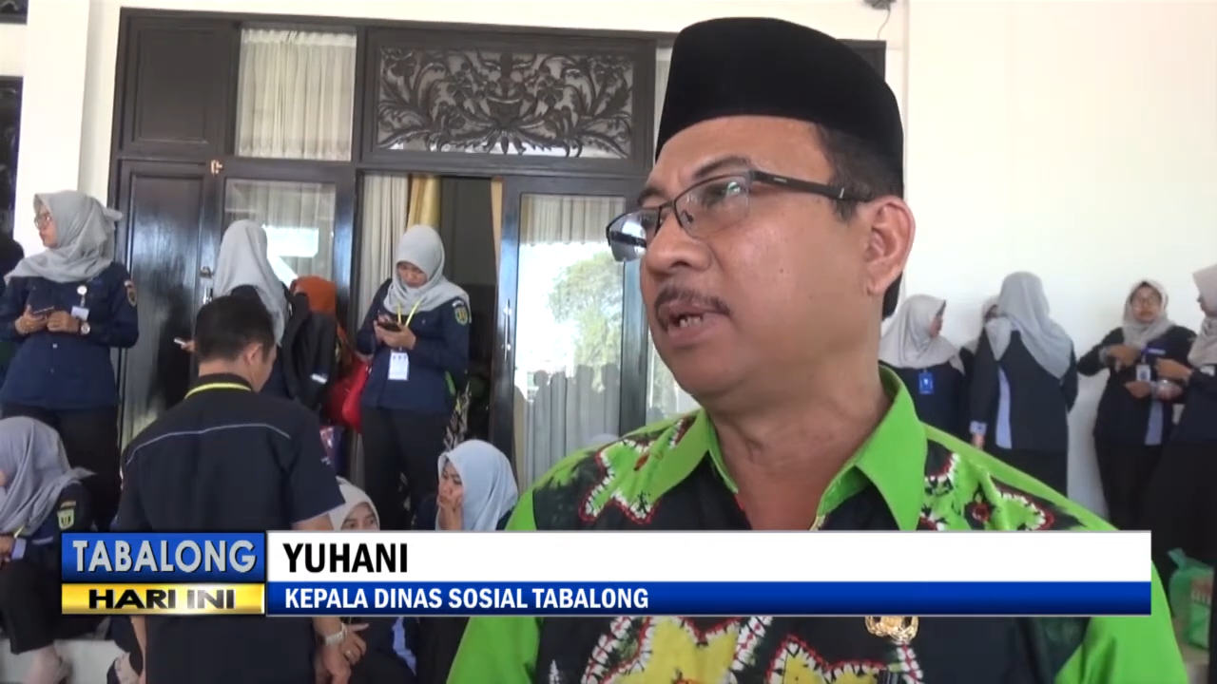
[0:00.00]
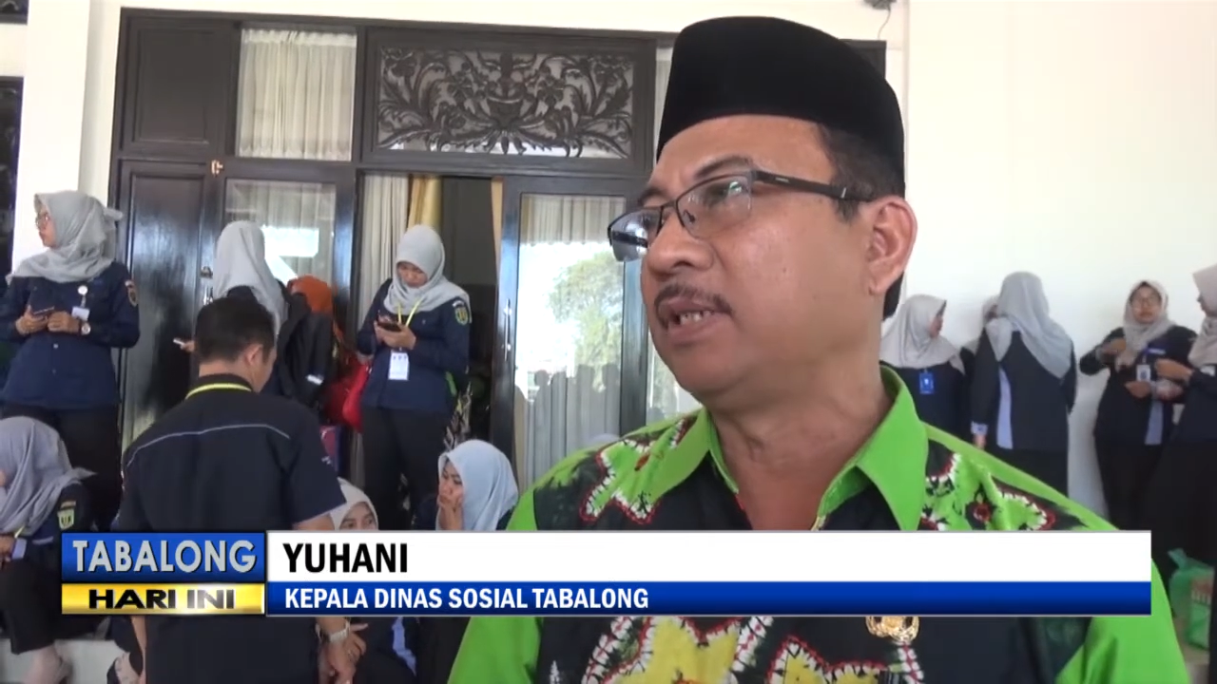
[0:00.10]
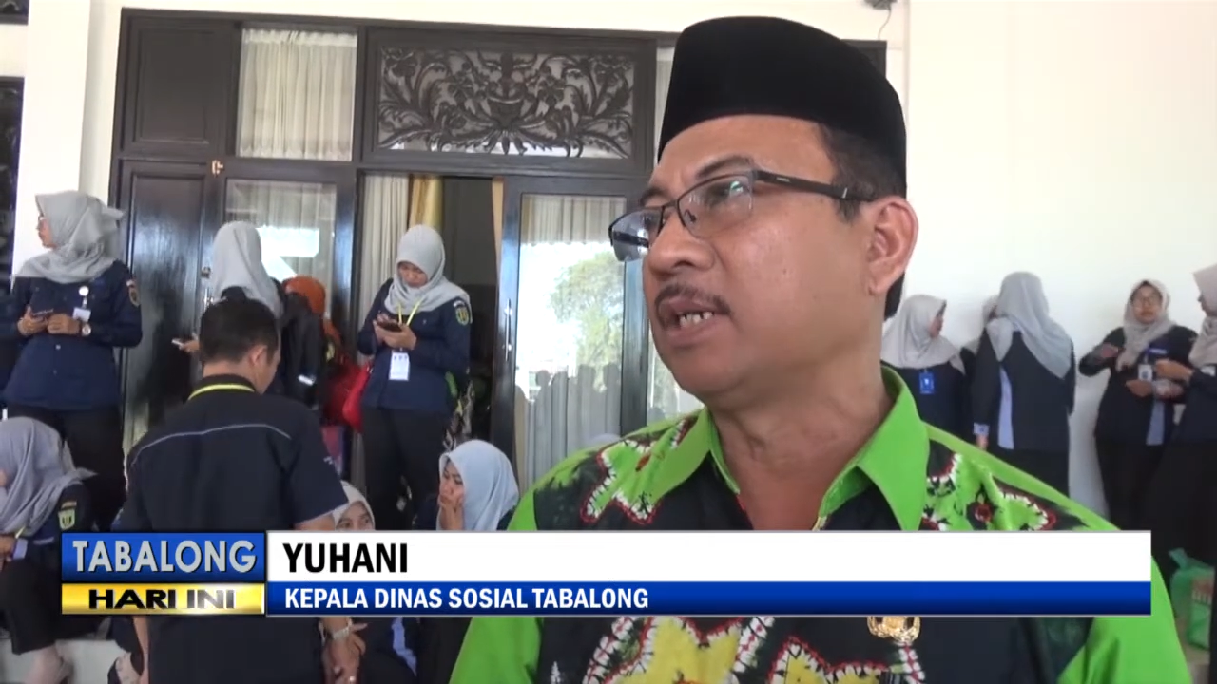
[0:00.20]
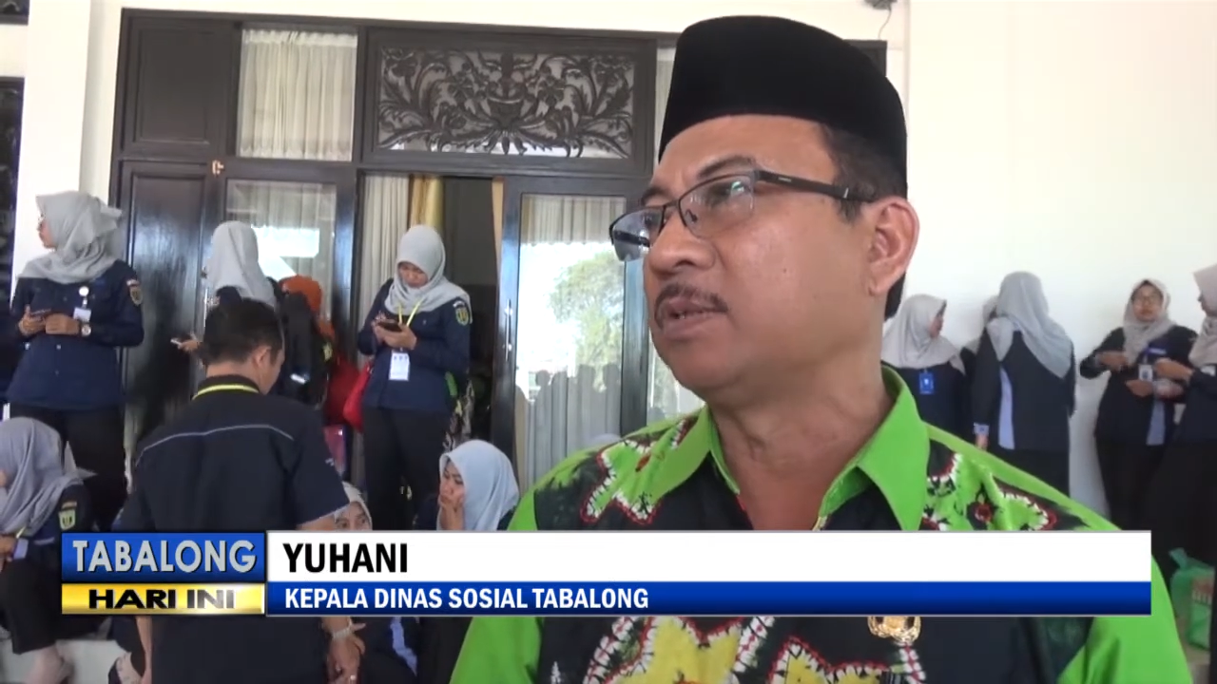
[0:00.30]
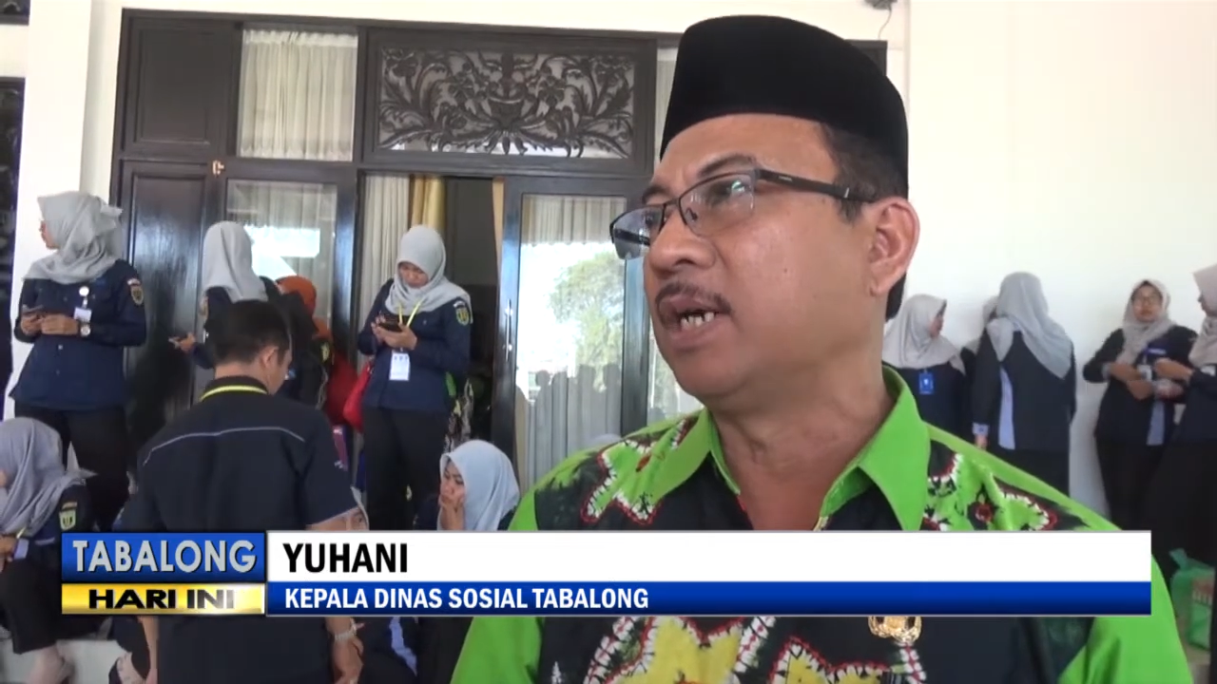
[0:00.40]

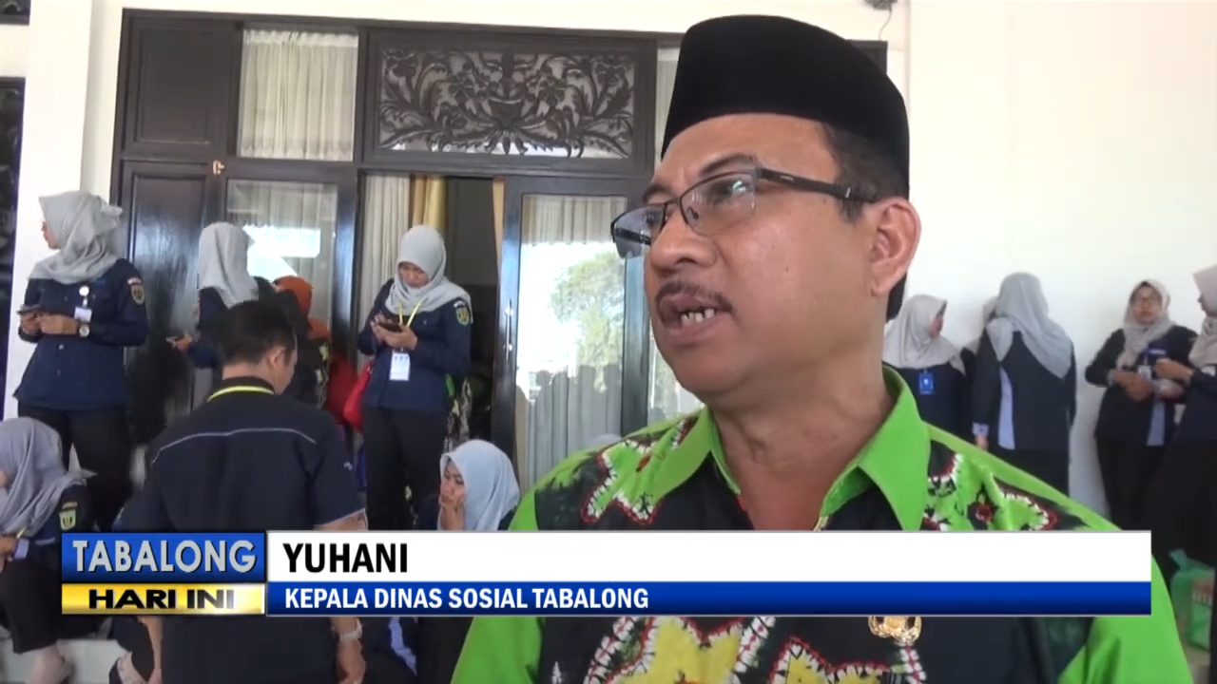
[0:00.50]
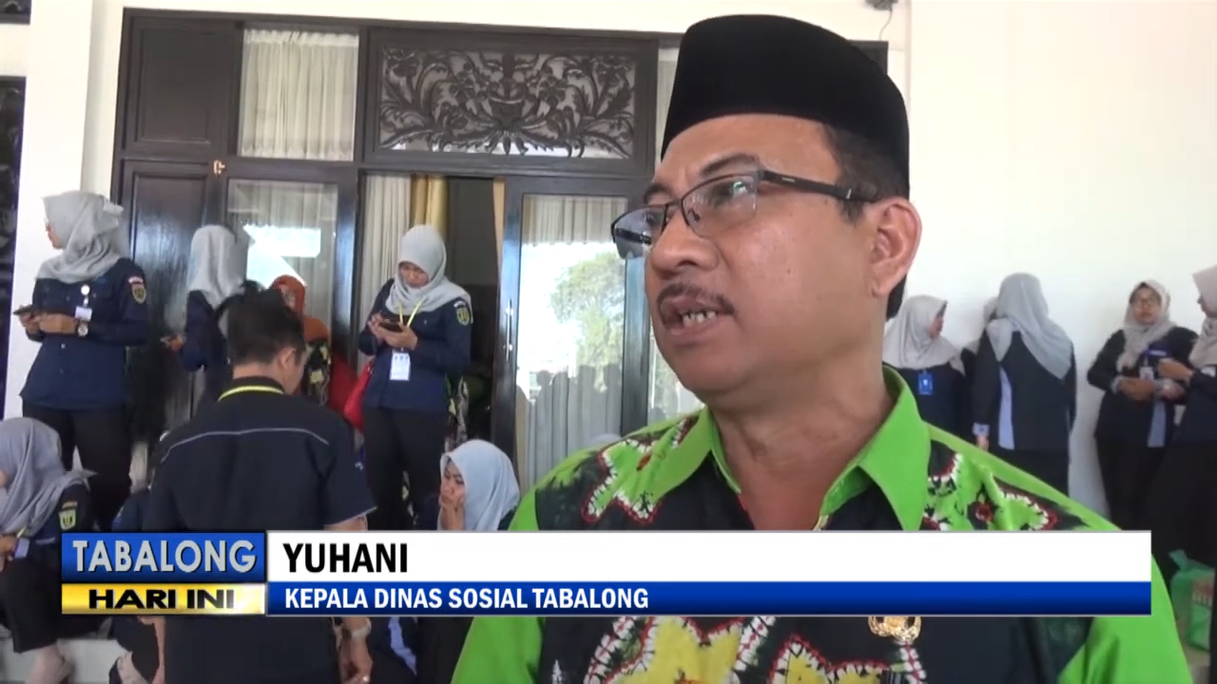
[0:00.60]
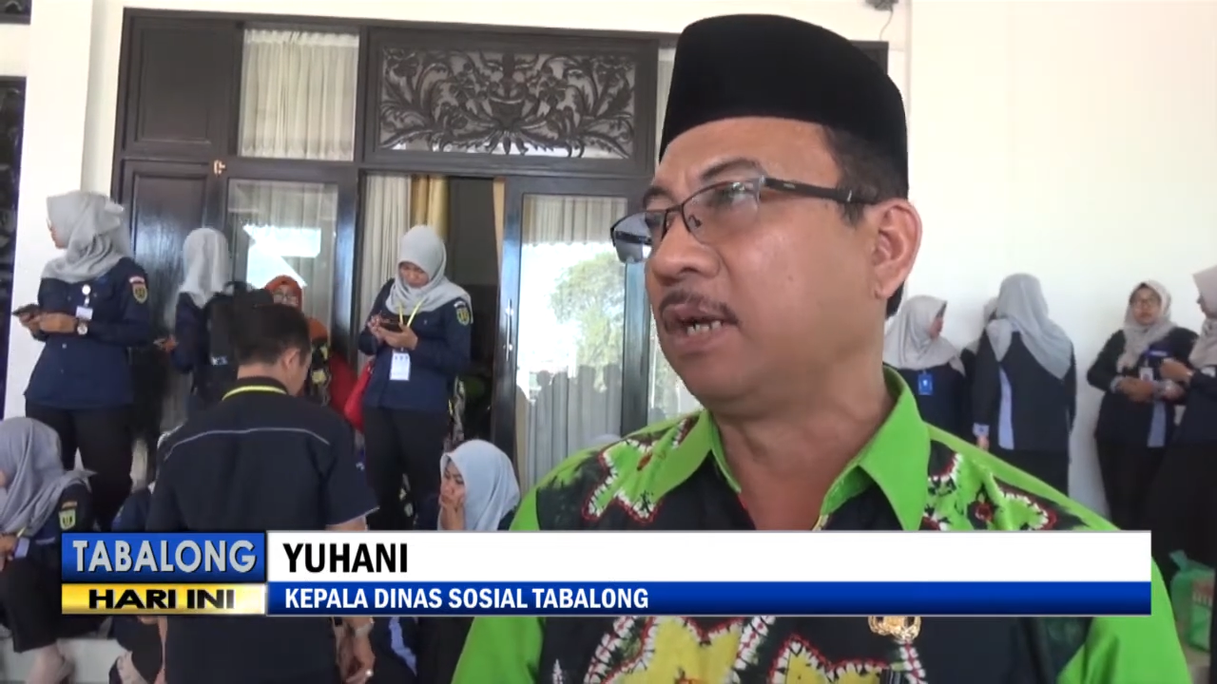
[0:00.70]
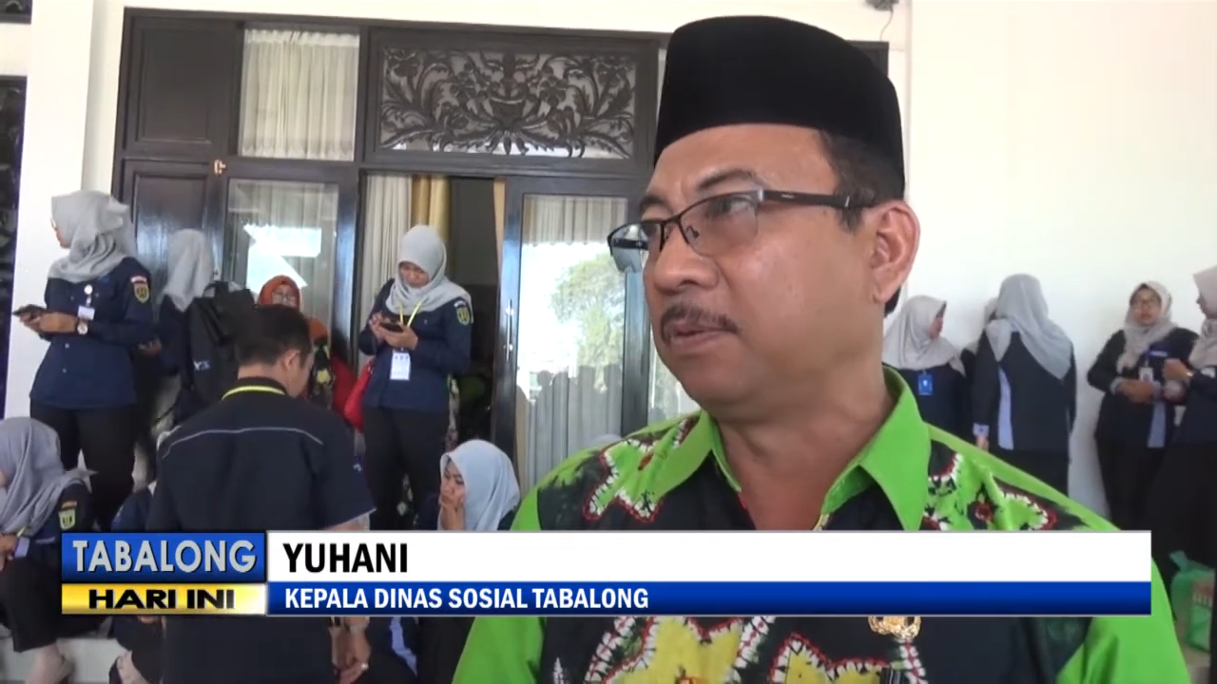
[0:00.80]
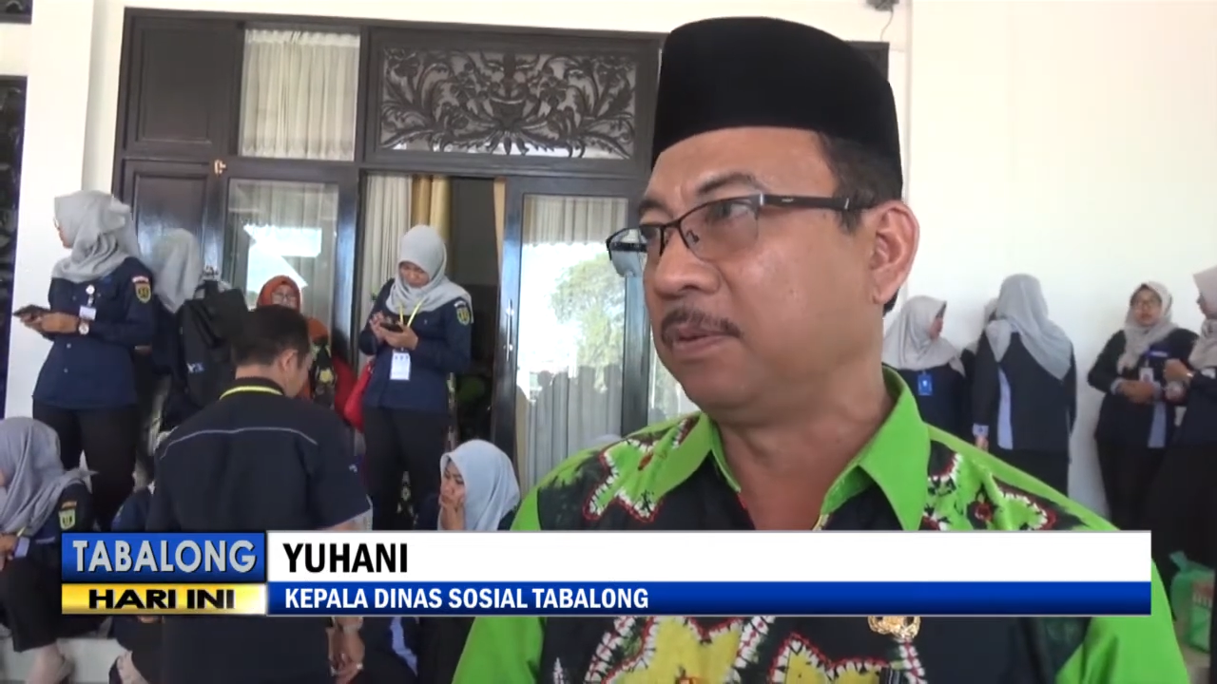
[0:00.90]
petjasuhan
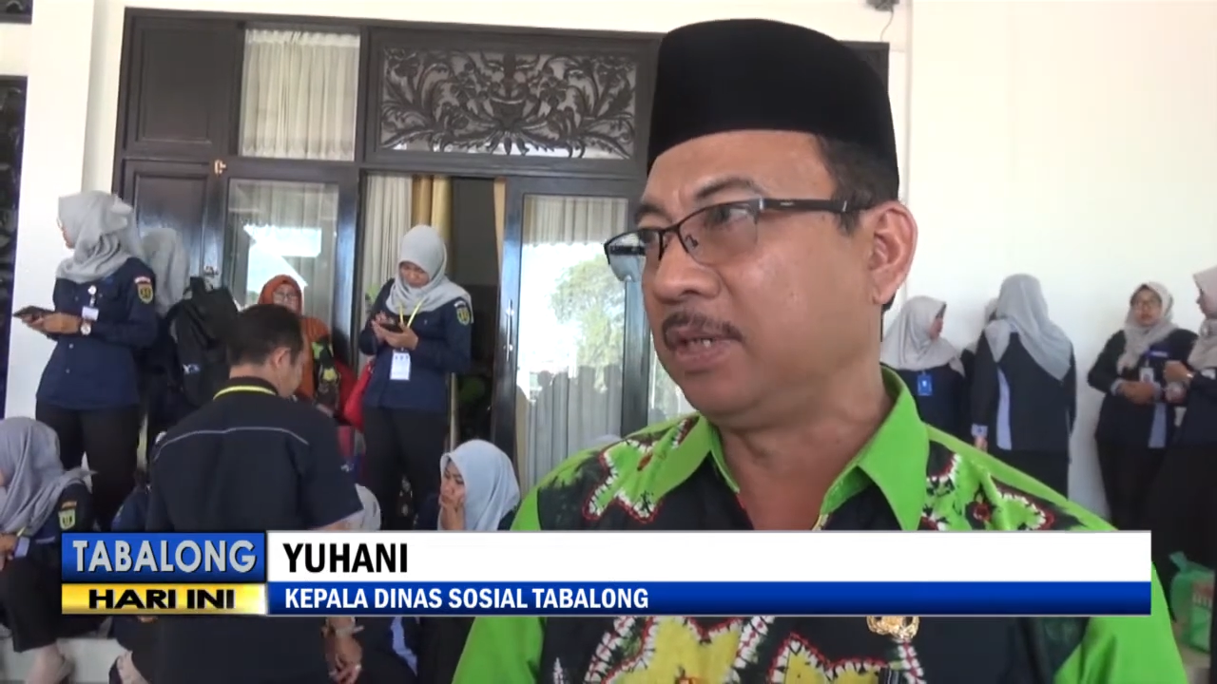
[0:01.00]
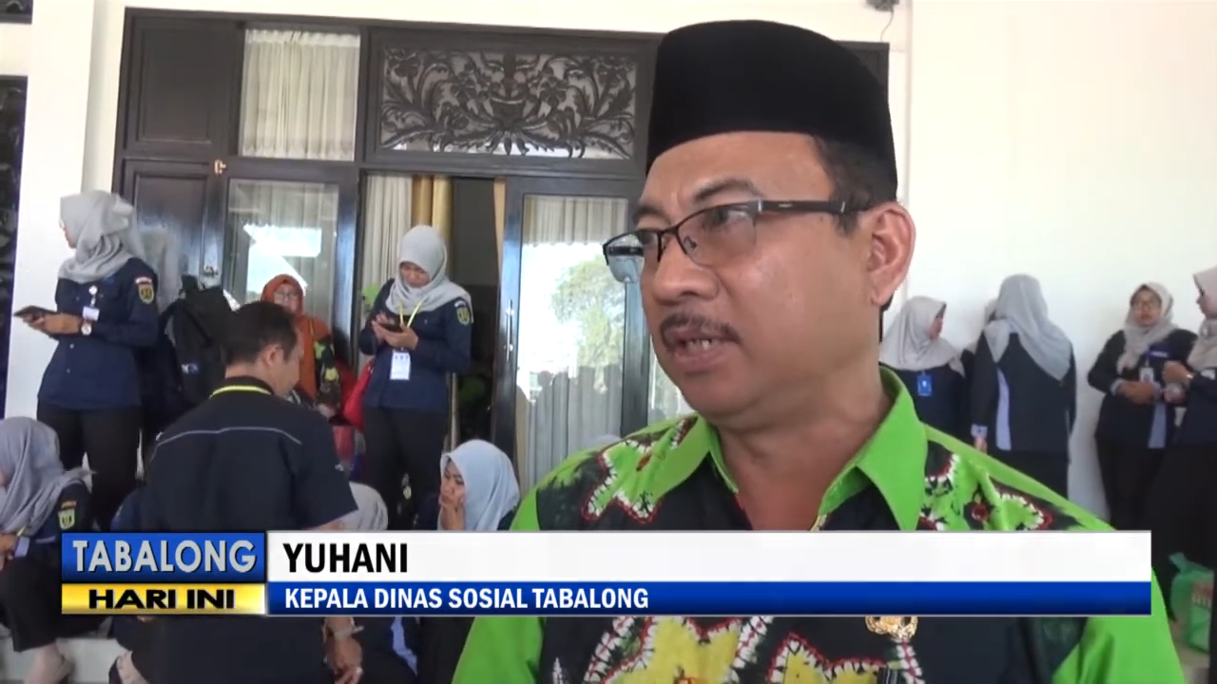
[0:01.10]
di Jaru